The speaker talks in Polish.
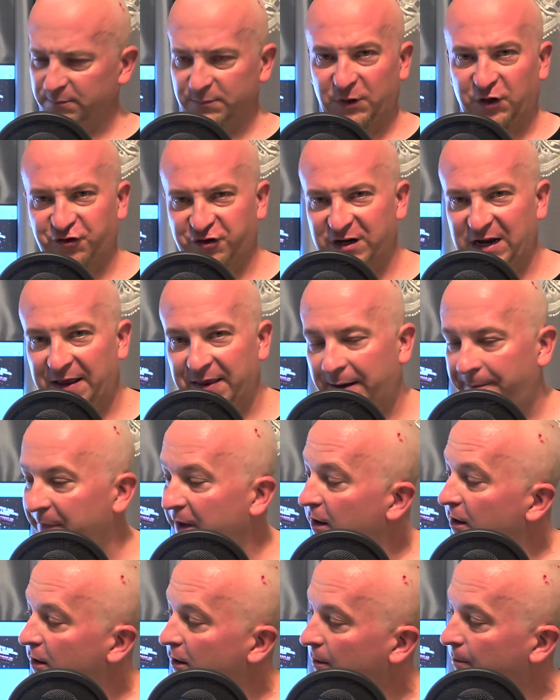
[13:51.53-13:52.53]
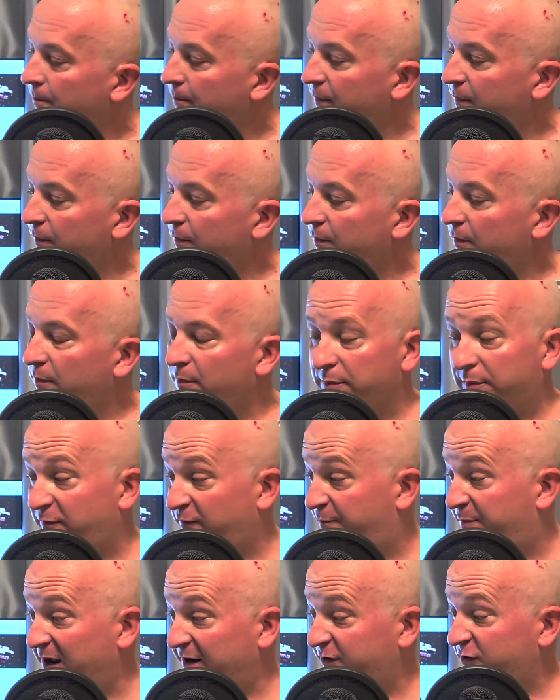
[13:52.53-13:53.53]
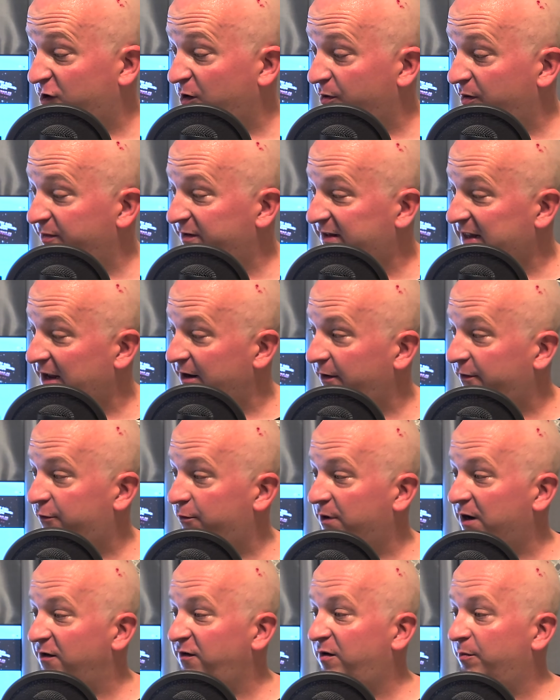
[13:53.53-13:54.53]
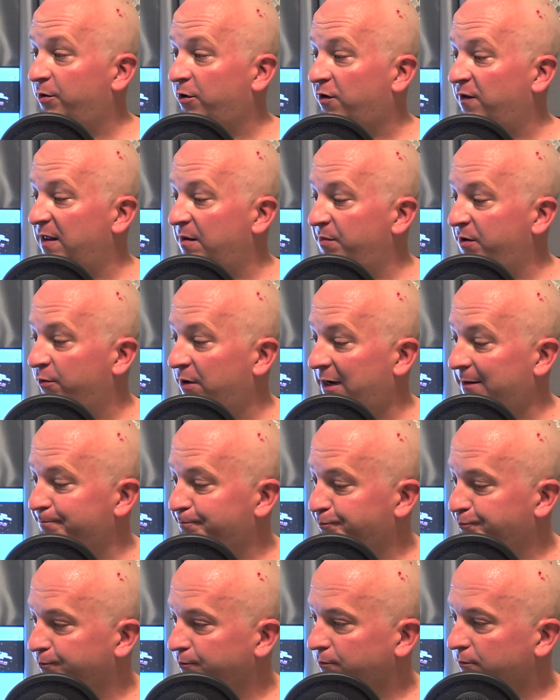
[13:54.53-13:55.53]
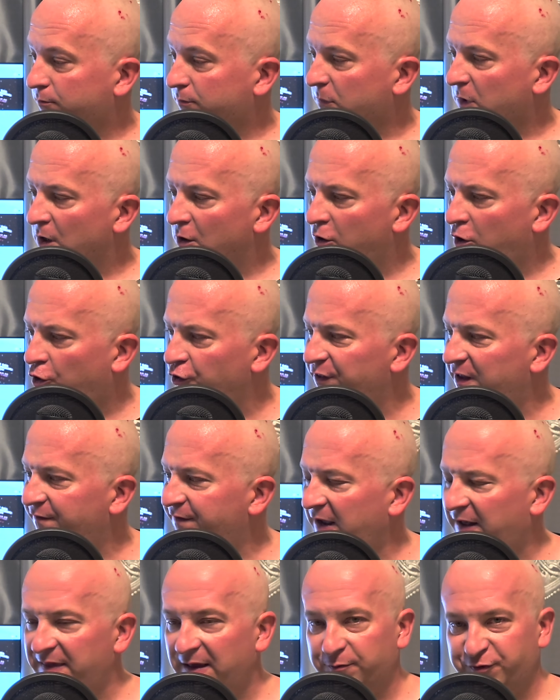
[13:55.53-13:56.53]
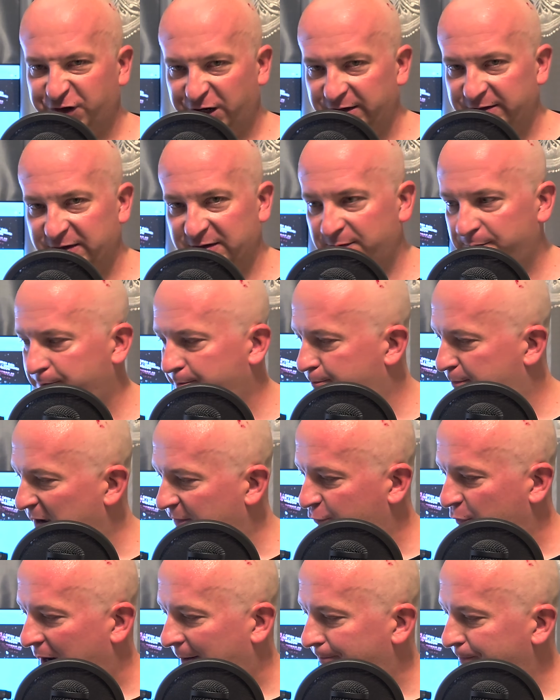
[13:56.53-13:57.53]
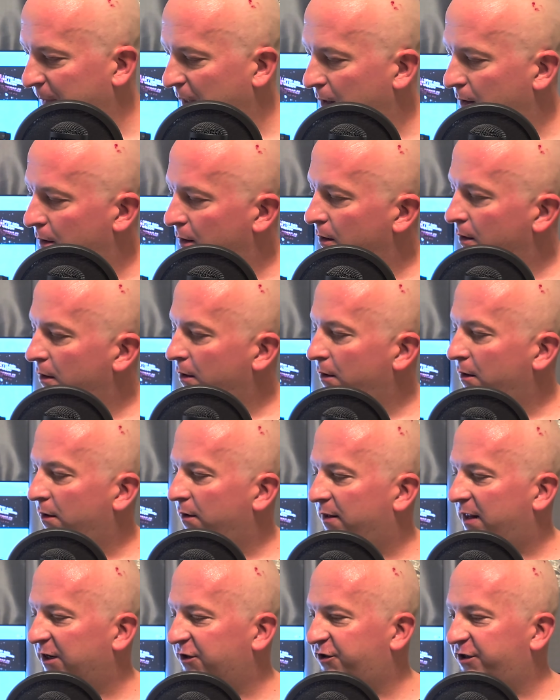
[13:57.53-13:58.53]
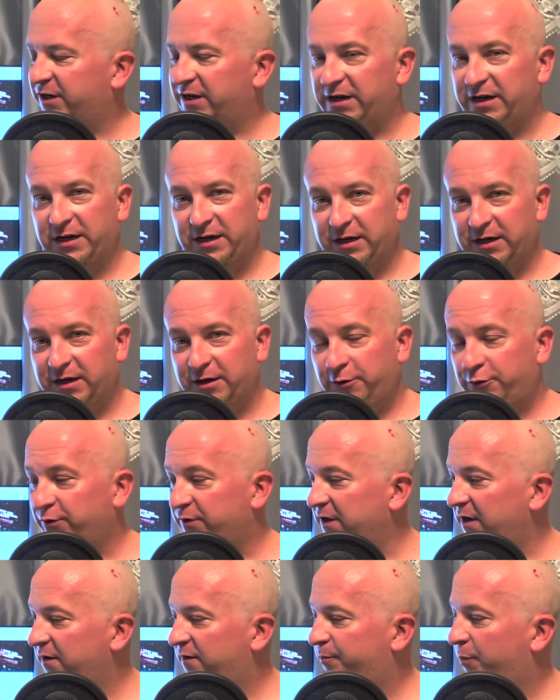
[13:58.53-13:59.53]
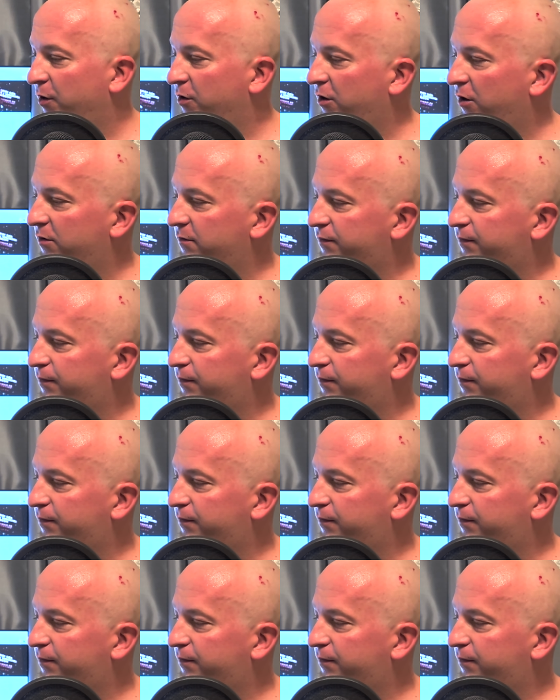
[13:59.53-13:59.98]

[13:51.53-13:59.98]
szklana. Mm, w bardzo dobrym stanie, słuchajcie, bo ona była odnawiana przez Pawła Także tutaj spoko,